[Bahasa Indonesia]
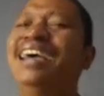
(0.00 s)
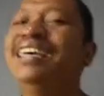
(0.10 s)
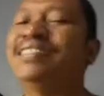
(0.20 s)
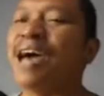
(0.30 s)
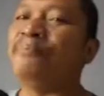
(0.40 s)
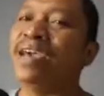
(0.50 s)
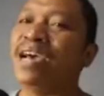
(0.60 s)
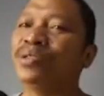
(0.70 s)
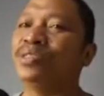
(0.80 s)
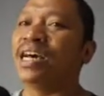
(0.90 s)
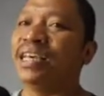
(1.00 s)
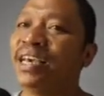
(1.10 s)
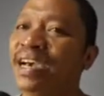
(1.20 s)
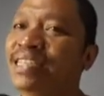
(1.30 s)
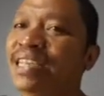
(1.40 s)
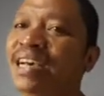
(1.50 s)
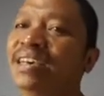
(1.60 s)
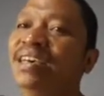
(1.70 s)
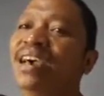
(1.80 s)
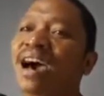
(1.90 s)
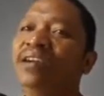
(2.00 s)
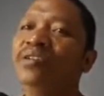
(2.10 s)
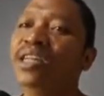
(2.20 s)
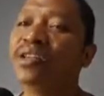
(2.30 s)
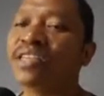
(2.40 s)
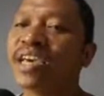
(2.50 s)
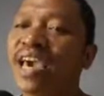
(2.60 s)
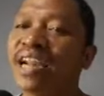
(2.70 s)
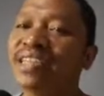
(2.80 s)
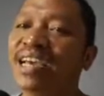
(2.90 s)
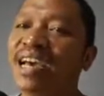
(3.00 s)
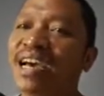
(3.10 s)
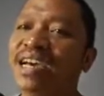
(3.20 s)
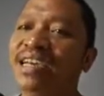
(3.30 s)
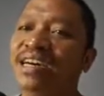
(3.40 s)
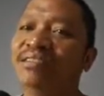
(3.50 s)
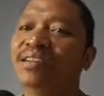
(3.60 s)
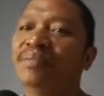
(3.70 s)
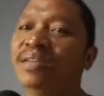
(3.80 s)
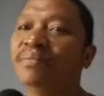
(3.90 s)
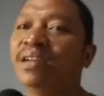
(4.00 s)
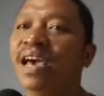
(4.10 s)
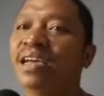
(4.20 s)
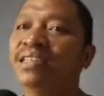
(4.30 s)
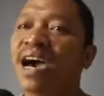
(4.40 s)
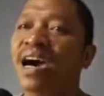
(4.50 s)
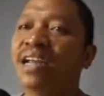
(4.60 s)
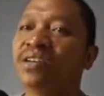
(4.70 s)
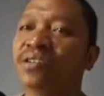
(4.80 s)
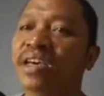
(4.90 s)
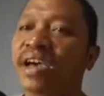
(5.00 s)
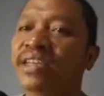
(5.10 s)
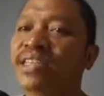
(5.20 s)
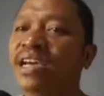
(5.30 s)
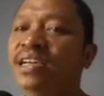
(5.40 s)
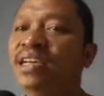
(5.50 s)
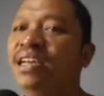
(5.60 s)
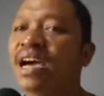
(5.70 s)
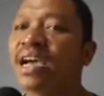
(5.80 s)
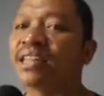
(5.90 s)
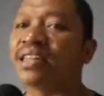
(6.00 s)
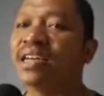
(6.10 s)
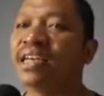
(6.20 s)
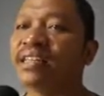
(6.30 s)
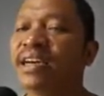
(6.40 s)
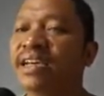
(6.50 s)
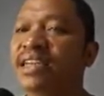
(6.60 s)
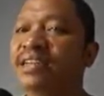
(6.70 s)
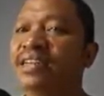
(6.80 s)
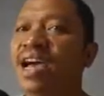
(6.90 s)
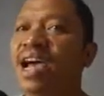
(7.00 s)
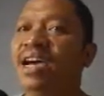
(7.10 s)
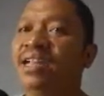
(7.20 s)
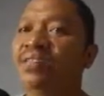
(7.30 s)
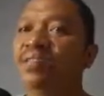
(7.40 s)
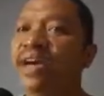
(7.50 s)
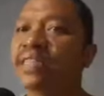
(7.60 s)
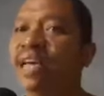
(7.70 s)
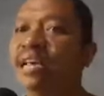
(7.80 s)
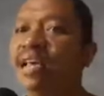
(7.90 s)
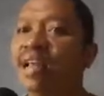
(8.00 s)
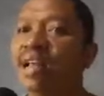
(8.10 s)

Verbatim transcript: Tapi ya sudah lah ya guys ya. Aduh itu cekernya ya Allah bener-bener ya jangan dicontoh ya guys ya. Nah kita lihat ya guys ya. Nah itu guys ya.